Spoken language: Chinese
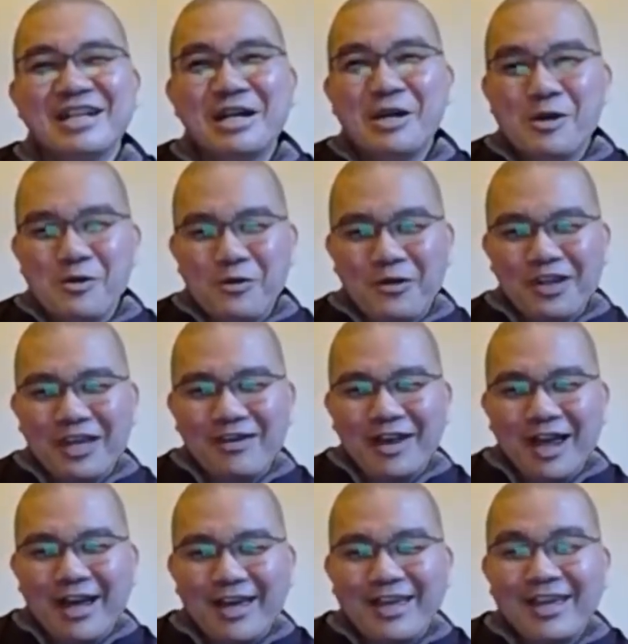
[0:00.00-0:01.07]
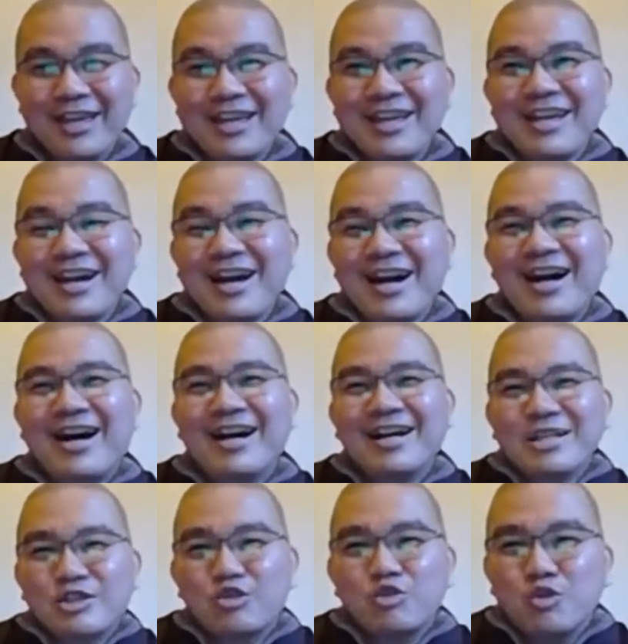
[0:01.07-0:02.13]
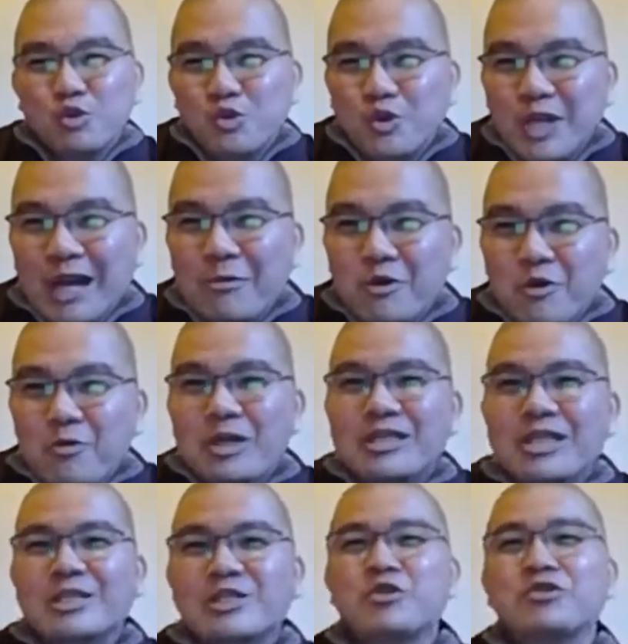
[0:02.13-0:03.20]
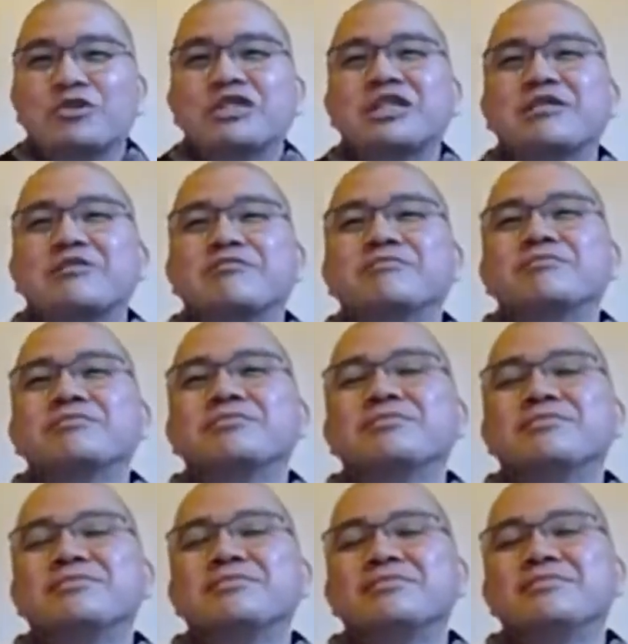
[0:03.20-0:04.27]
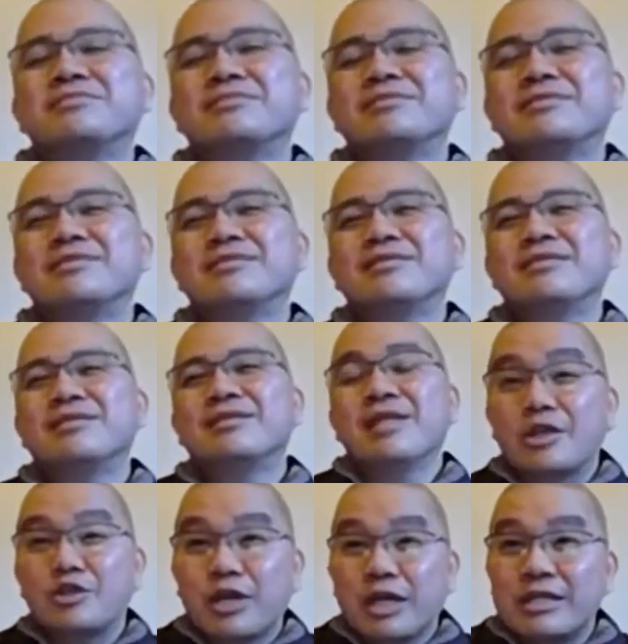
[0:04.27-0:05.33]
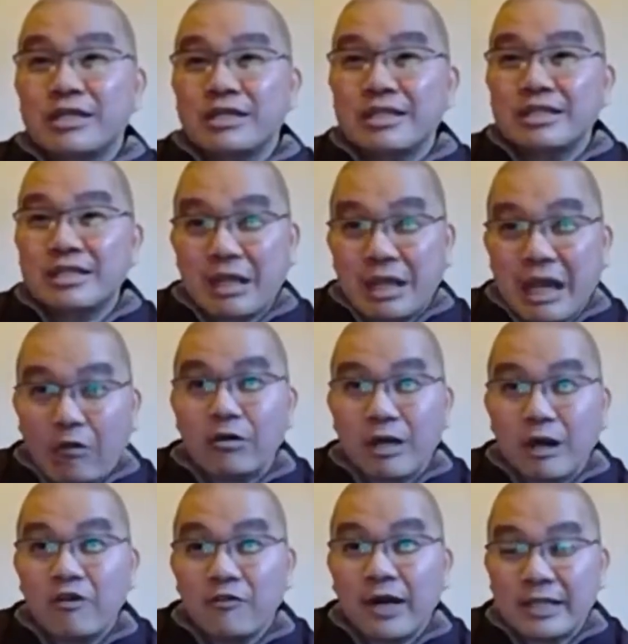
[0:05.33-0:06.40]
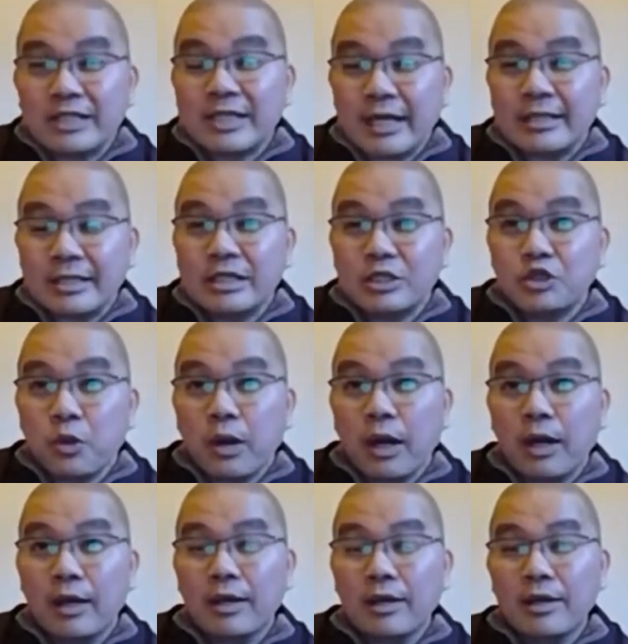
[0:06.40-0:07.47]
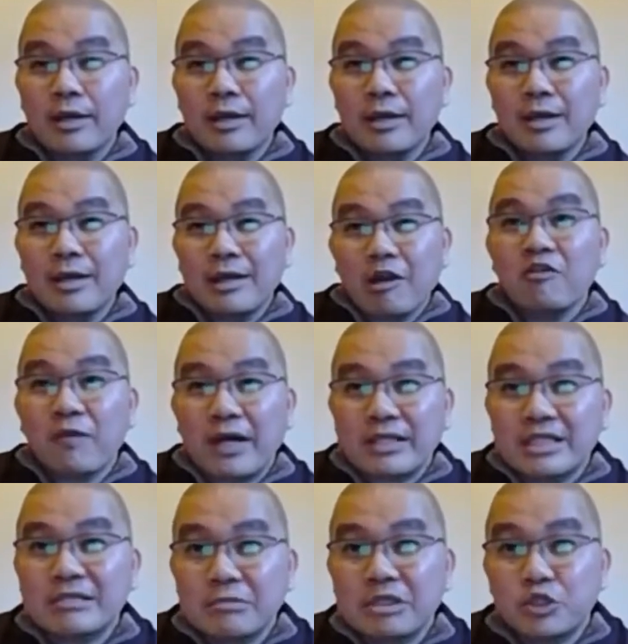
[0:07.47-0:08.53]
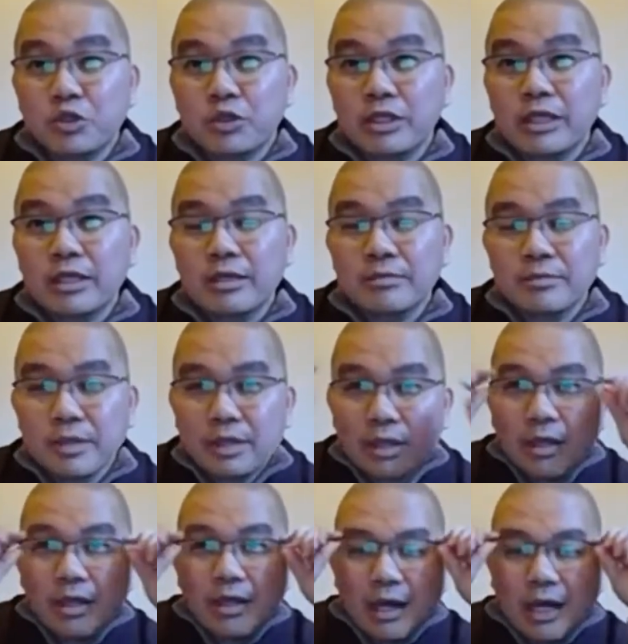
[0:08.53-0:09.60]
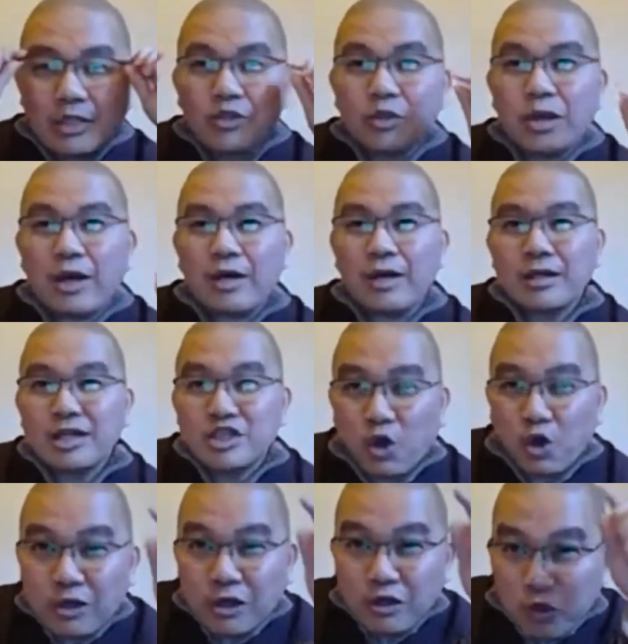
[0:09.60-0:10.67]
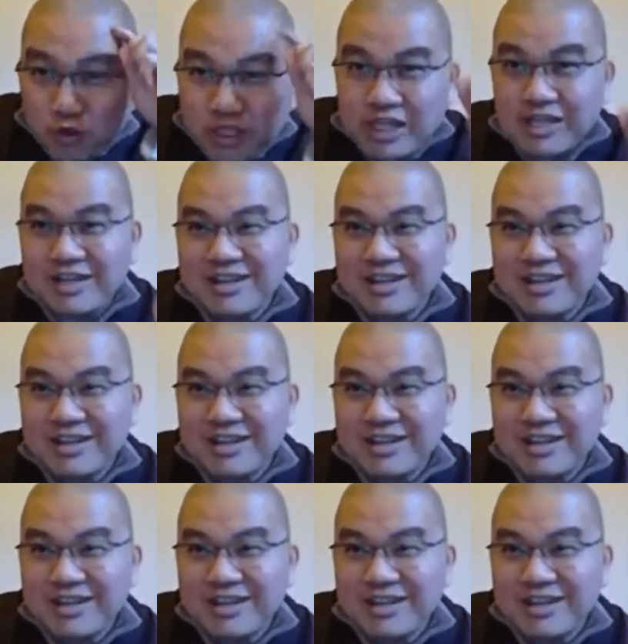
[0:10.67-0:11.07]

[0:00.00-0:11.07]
我要来啊度无量无边的众生。”他就跟这个老老法师讲这句话，老法师怎么说呢？他说：“啊，你头脑有问题了，